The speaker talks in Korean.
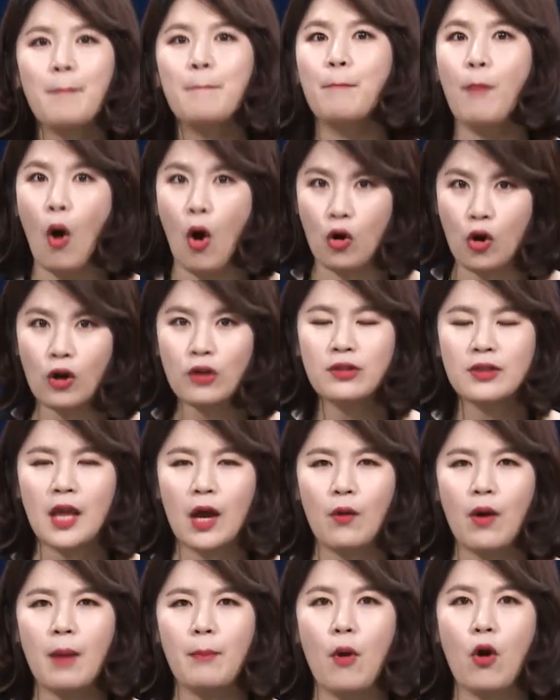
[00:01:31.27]

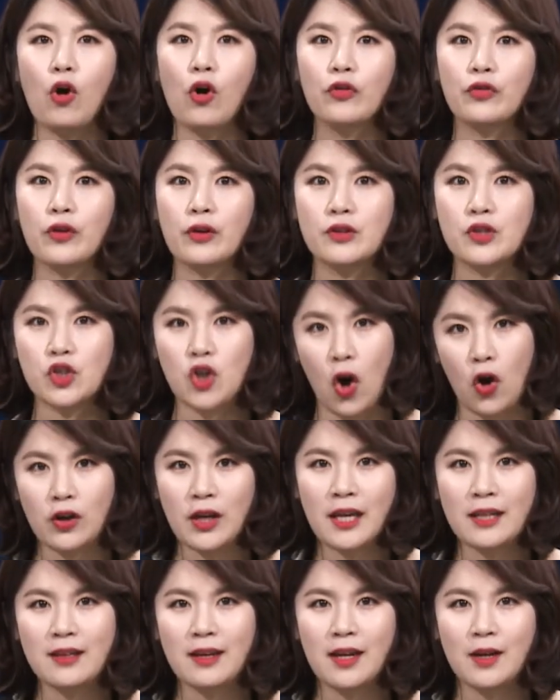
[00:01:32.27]
먹었다와 먹었던
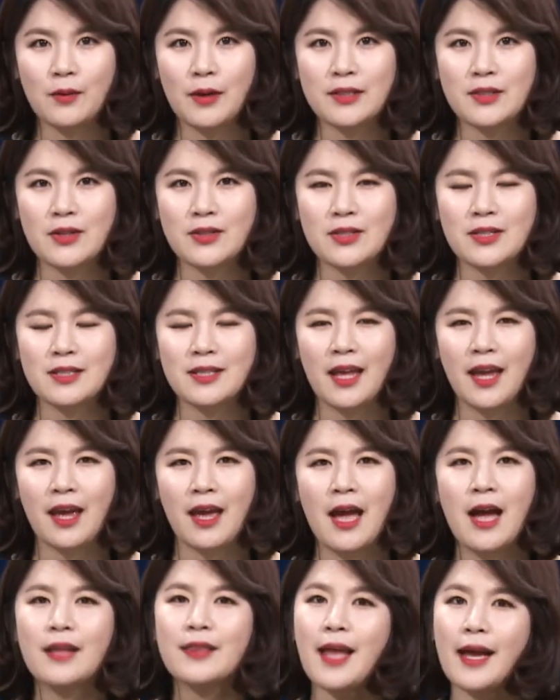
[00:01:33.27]
적이 있다라고 했었을 때
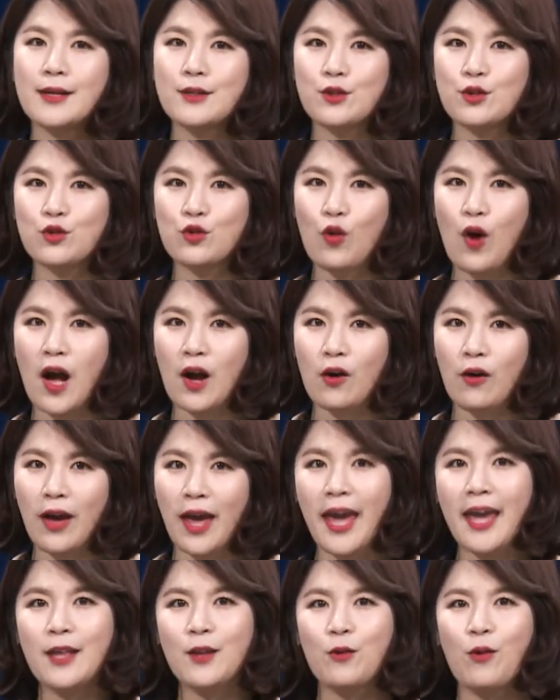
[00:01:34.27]
단순 과거
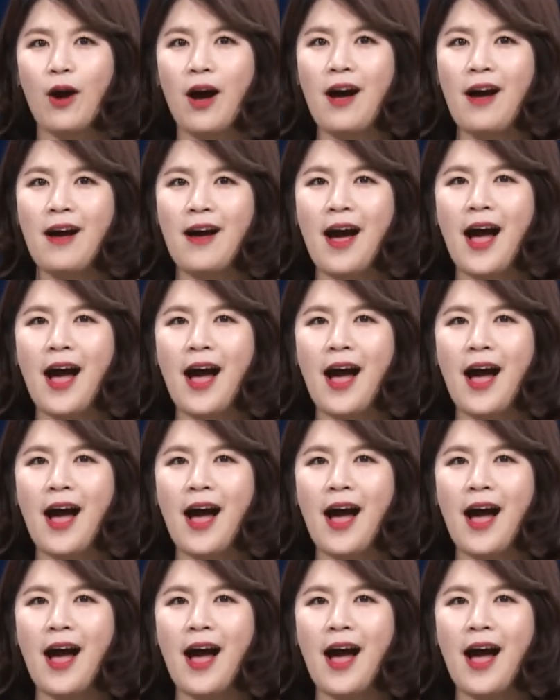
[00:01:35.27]
ate과